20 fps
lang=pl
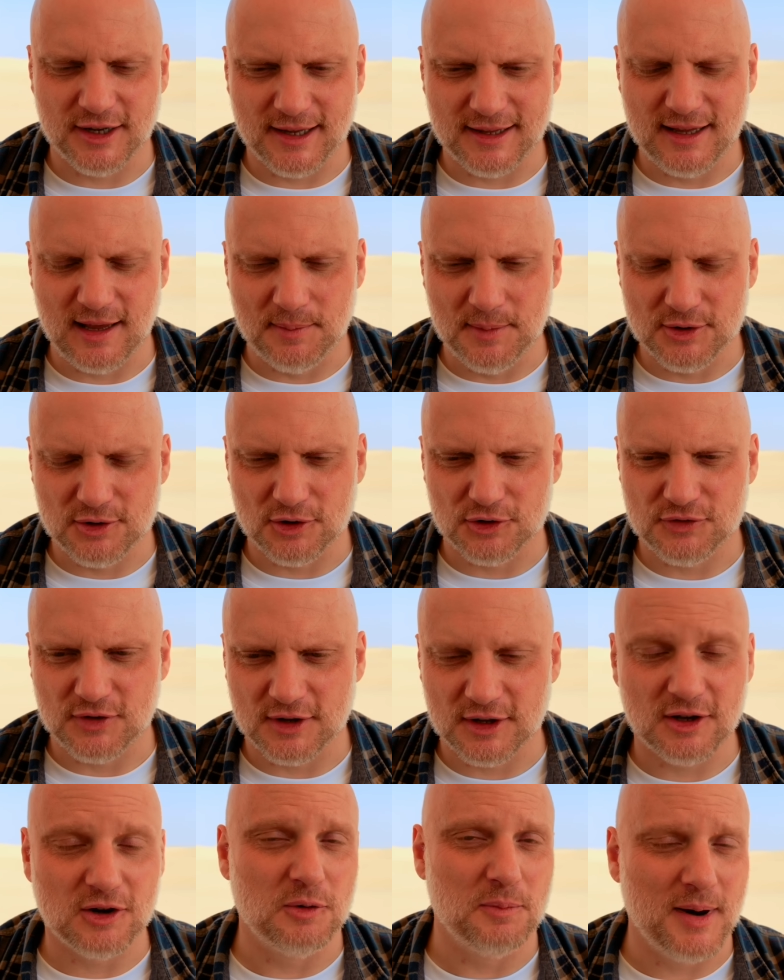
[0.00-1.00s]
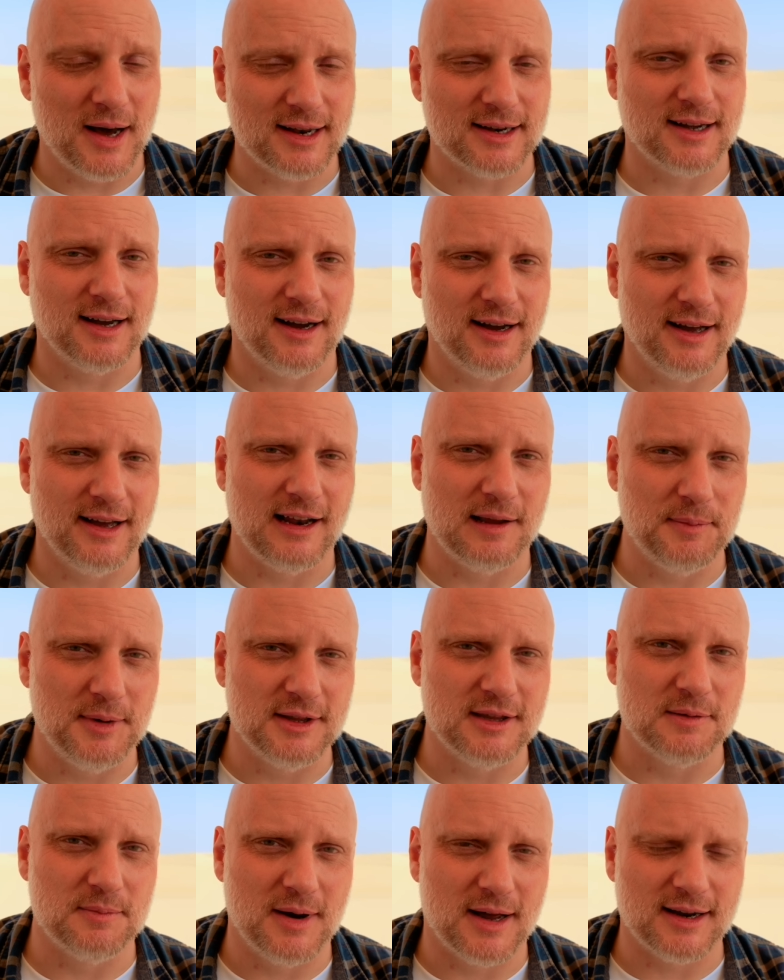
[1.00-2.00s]
jedna myśl od świętego Marka
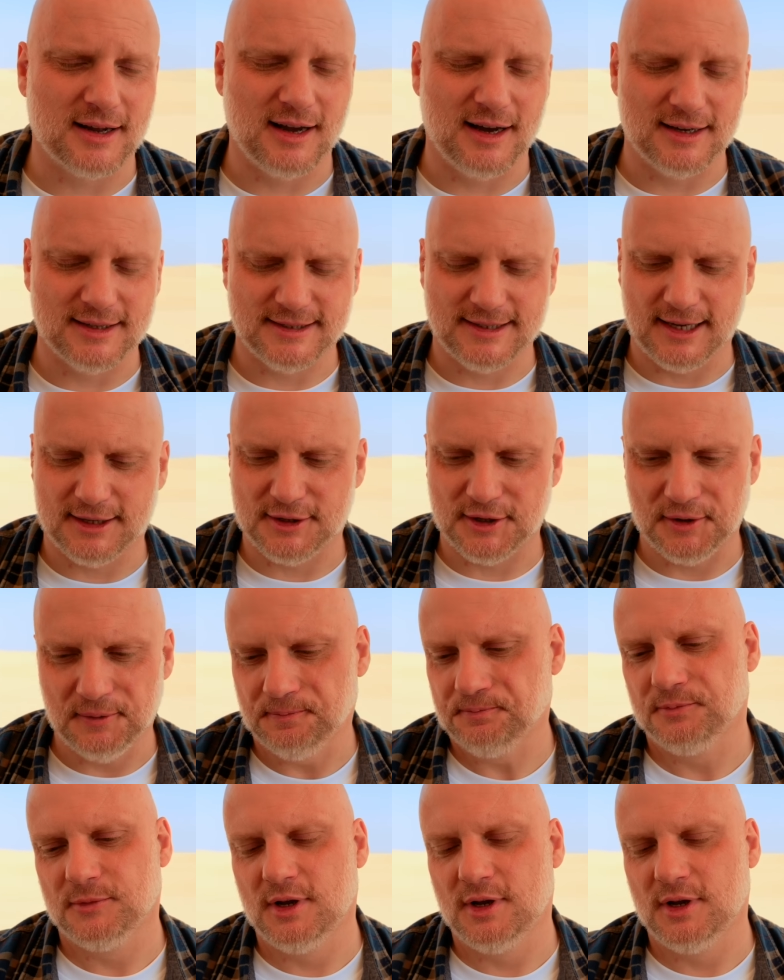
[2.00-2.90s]
Eremity, Marka Ascety,